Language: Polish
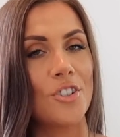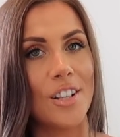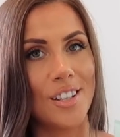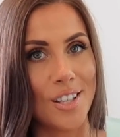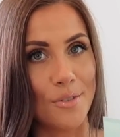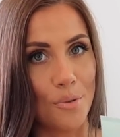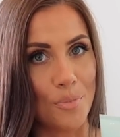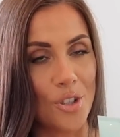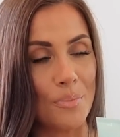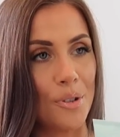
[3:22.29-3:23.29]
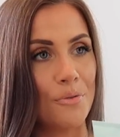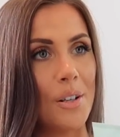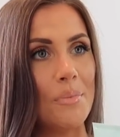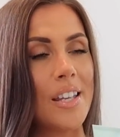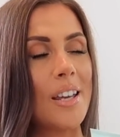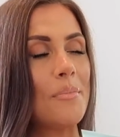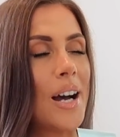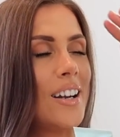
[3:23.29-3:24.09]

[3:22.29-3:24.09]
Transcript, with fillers: że link jest w opisie pod filmikiem,